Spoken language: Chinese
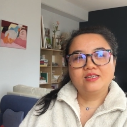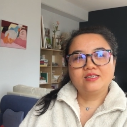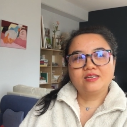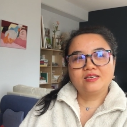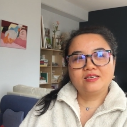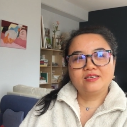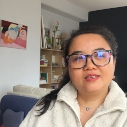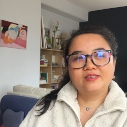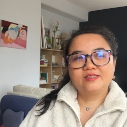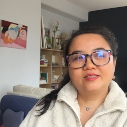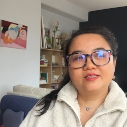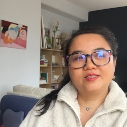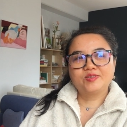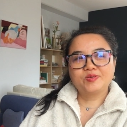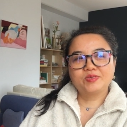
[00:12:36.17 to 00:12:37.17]

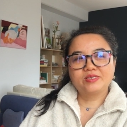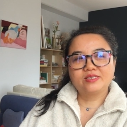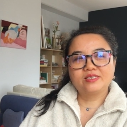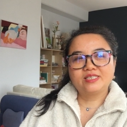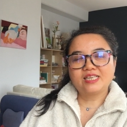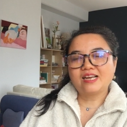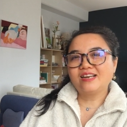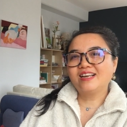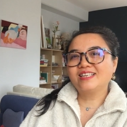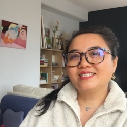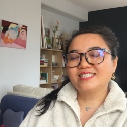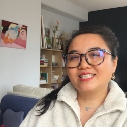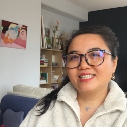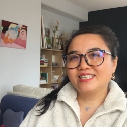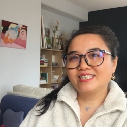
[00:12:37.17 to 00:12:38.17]
呃，就是想让
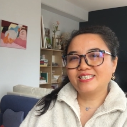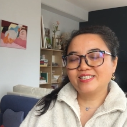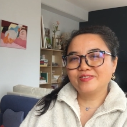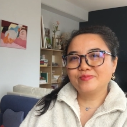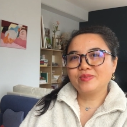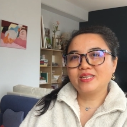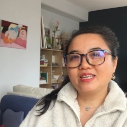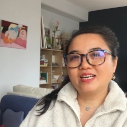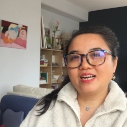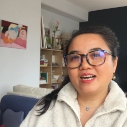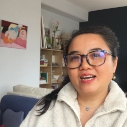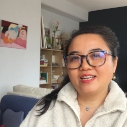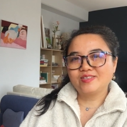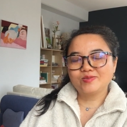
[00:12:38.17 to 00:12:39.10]
自己的生命啊，